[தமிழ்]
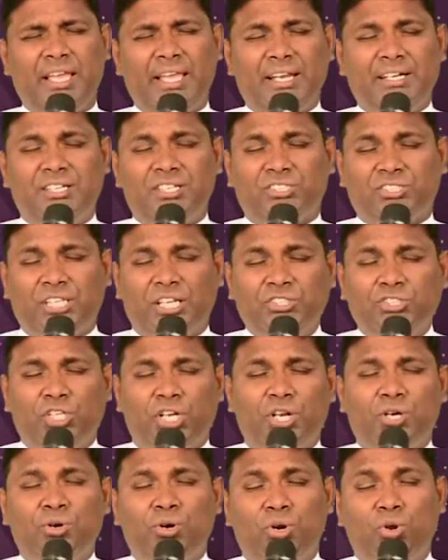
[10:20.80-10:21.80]
என்று
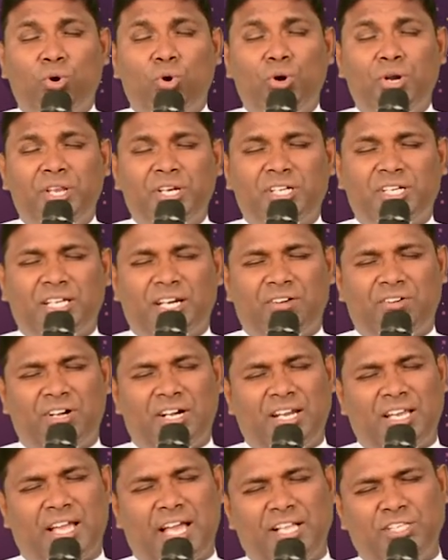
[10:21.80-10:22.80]
சஞ்சலங்களோடு
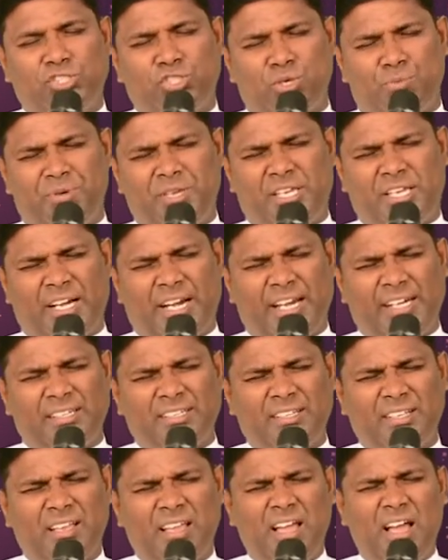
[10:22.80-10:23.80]
இருக்கிறவர்களுக்கு அச்சபிக்கிறேன்
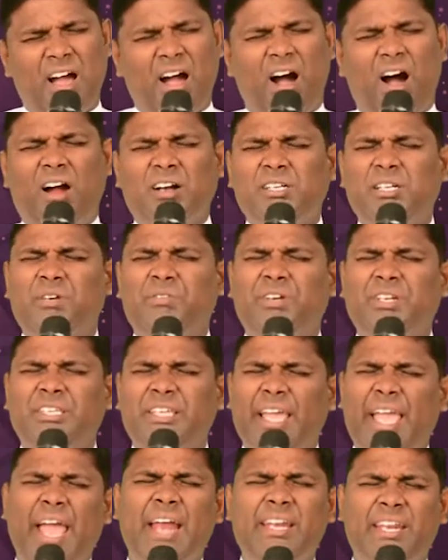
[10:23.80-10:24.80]
ஆண்டவர்
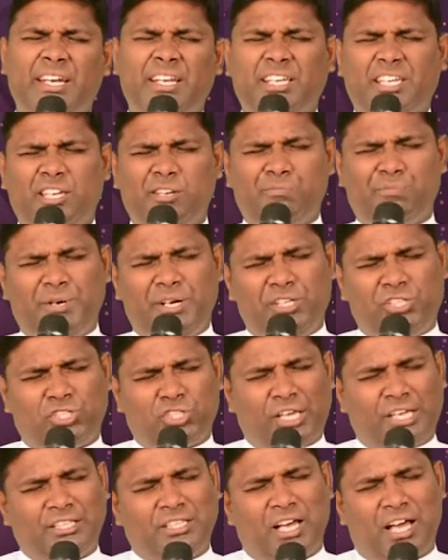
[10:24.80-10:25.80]
ஏன் எனக்கு இப்படி
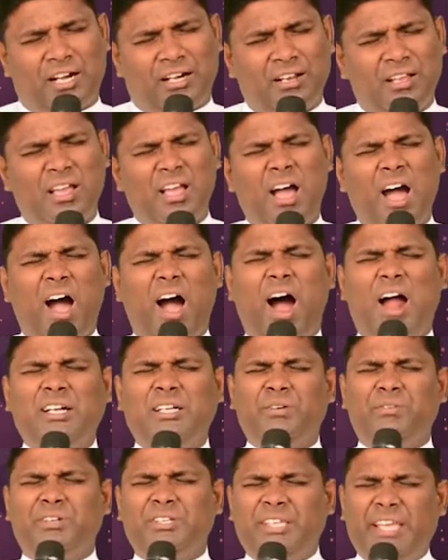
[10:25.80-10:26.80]
செய்தார்
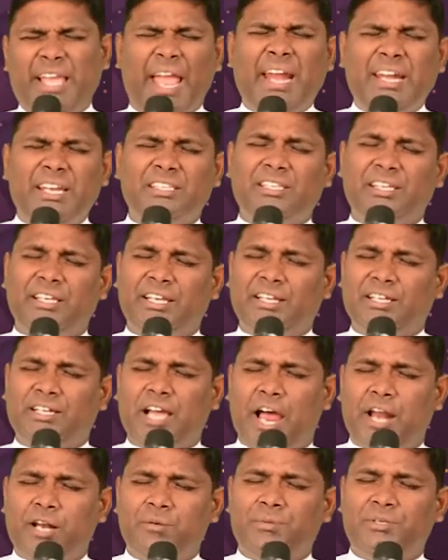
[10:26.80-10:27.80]
ஆண்டவர் ஏன் இதை
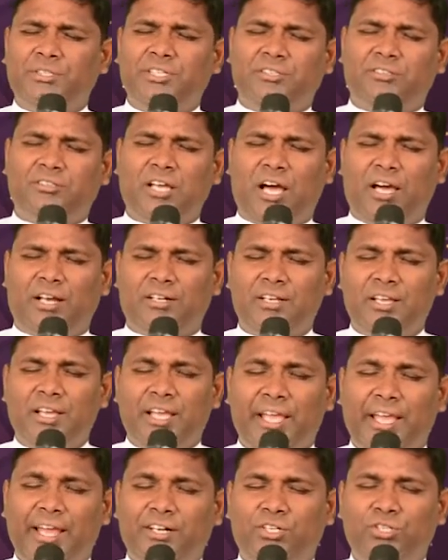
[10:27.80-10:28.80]
எனக்கு அனுமதித்தார்
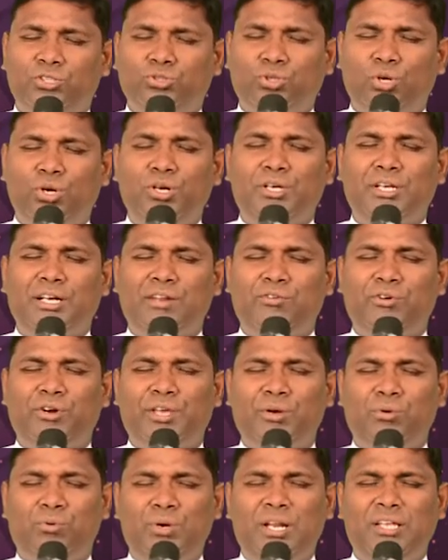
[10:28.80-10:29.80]
என்று
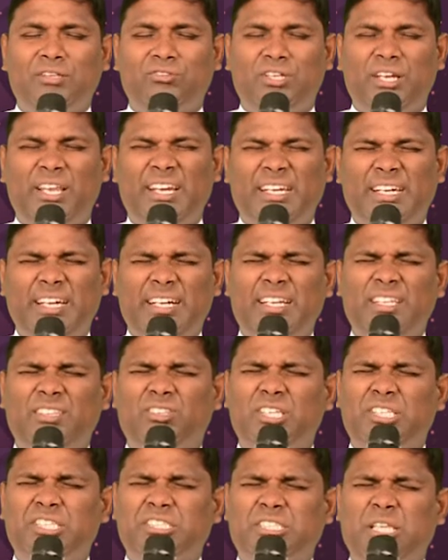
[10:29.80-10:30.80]
சொல்லுகிறவருடைய உள்ளத்திலே
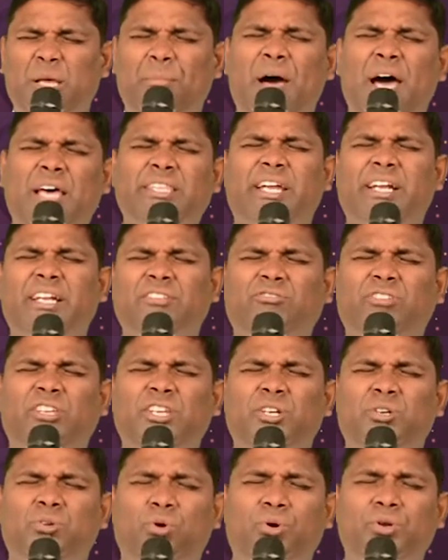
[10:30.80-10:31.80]
நீடித்த
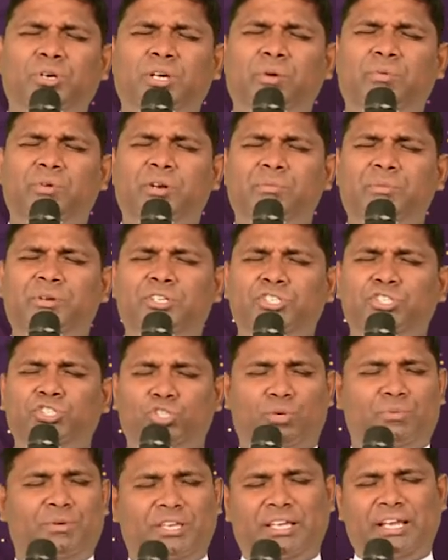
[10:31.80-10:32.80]
சமாதானத்தை கொடுக்க வேண்டும் என்று
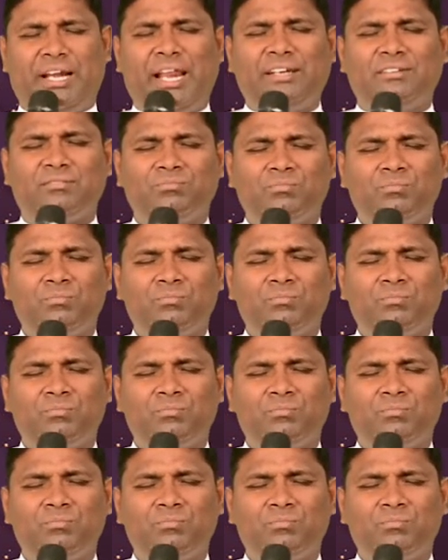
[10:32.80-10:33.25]
செபிக்கிறேன்